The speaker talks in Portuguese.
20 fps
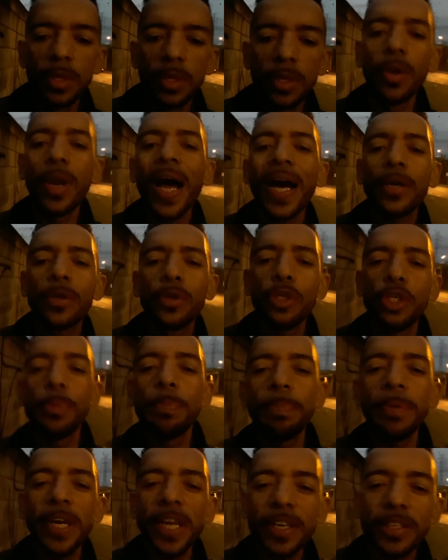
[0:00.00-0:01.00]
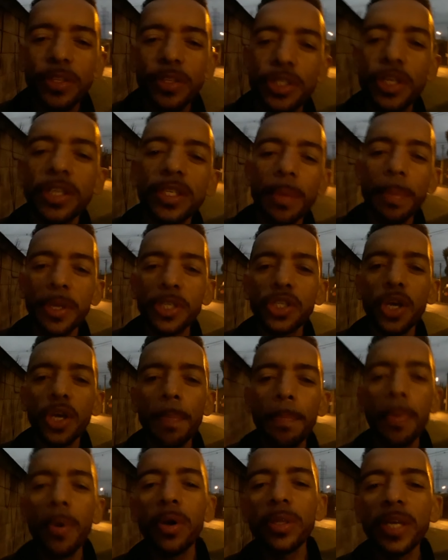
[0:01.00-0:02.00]
Olá, que o Espírito de Deus abençoe
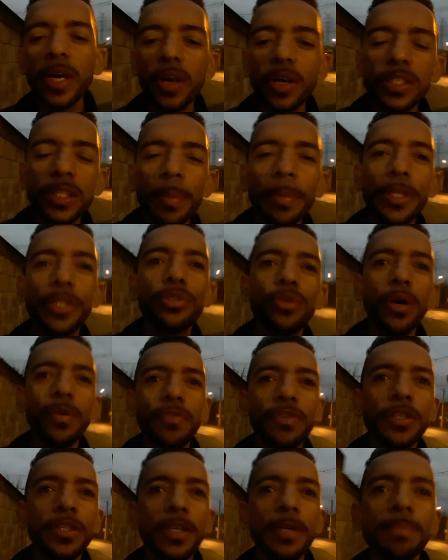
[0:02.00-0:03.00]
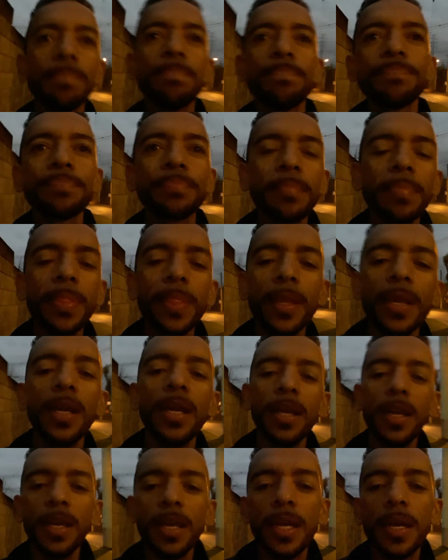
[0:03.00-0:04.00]
poderosamente sua vida.
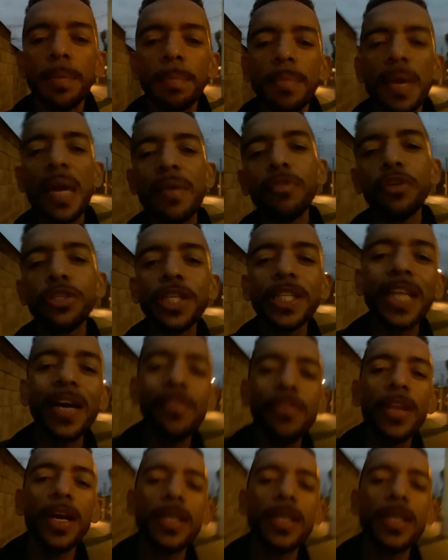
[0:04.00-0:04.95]
Ei, você tá vindo